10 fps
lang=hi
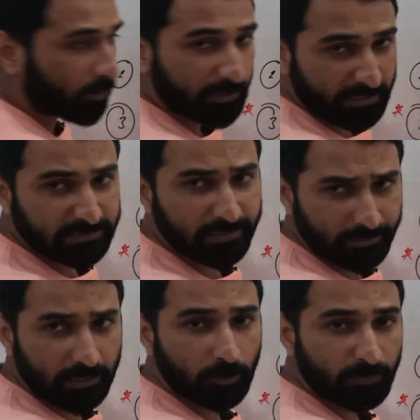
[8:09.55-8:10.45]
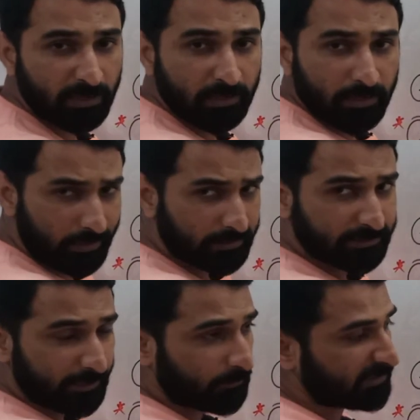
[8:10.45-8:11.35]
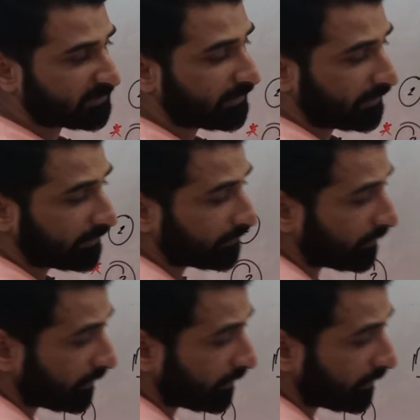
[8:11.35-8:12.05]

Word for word: और केस ले रहा हूँ मैं अलग से क्वेश्चन है ये